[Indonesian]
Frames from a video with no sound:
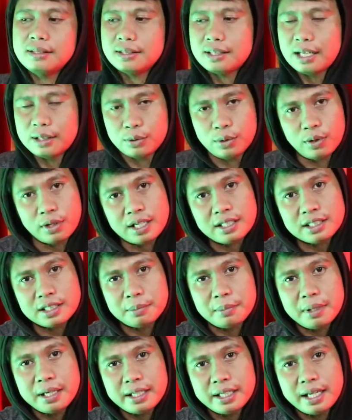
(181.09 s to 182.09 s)
satu orang
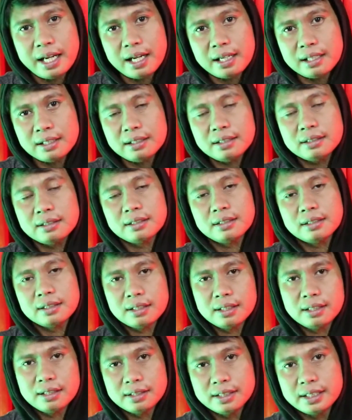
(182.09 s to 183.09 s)
teman yang
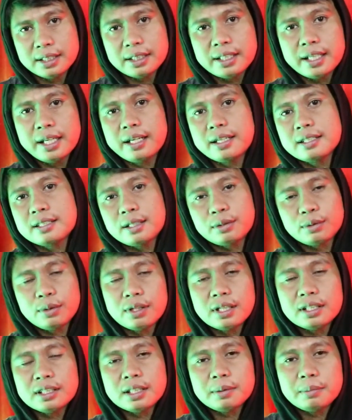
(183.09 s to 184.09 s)
nyetir,
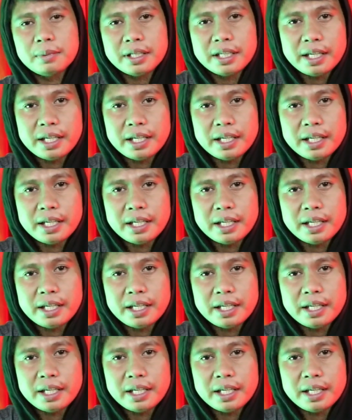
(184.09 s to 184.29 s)
satu orang